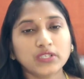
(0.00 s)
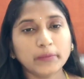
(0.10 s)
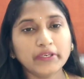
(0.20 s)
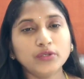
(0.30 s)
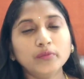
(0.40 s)
సో
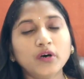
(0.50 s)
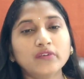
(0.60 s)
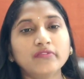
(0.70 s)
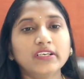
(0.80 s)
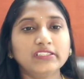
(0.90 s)
కమింగ్ టు
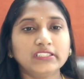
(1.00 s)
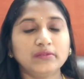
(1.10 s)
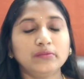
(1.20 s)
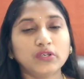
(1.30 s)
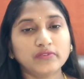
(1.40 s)
మార్ఫాలజీ
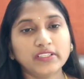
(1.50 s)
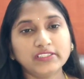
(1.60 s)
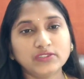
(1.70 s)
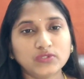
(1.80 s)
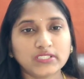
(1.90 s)

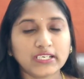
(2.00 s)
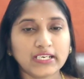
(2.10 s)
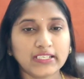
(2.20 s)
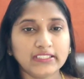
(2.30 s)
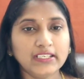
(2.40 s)
మార్ఫాలజీ
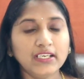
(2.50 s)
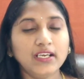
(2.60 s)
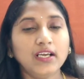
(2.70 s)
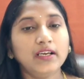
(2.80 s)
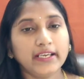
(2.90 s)
చూసినట్లయితే
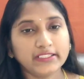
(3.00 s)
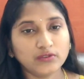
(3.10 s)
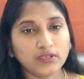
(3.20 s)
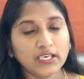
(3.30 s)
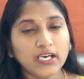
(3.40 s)

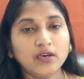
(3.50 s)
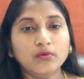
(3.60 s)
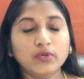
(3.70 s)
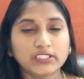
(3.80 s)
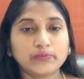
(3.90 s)
యాక్చువల్గా
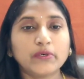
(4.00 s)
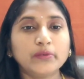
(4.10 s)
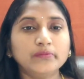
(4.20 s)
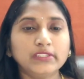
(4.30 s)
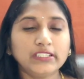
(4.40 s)
ఒక
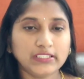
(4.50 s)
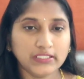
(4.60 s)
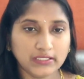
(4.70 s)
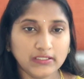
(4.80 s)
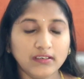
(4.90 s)
స్పోమ్ని
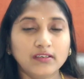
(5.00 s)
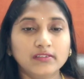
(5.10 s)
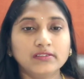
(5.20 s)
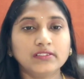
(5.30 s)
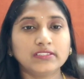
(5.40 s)

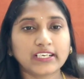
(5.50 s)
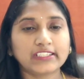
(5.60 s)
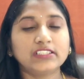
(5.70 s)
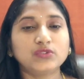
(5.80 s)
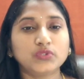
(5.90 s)

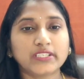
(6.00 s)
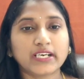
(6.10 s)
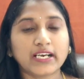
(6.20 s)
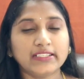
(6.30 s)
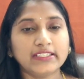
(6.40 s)
స్ట్రక్చర్
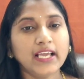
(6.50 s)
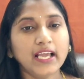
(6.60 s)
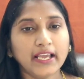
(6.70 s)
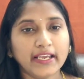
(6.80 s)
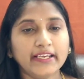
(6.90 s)
చూసినట్లయితే
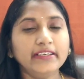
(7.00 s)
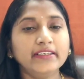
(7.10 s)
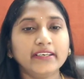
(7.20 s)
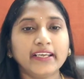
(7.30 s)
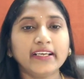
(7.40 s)
హెడ్
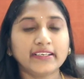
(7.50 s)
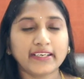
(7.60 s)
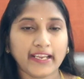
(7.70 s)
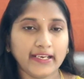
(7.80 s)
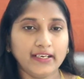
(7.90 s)
నెక్
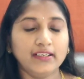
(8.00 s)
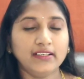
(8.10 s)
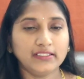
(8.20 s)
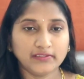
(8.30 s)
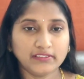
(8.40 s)
టైల్
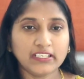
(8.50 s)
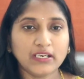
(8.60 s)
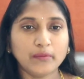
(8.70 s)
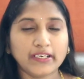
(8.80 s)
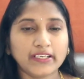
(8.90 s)
ఈ
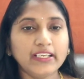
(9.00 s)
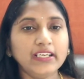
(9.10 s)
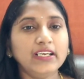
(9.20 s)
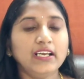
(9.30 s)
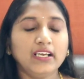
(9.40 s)
విధంగా మనకి